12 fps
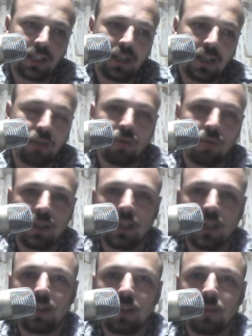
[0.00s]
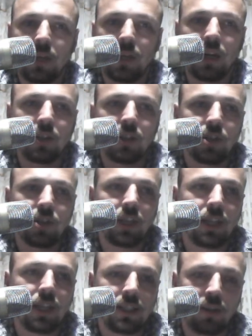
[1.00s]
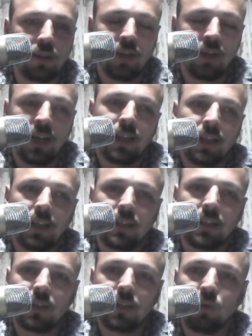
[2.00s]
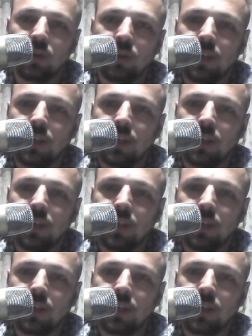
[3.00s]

сразу Александра Михайловича, если, если он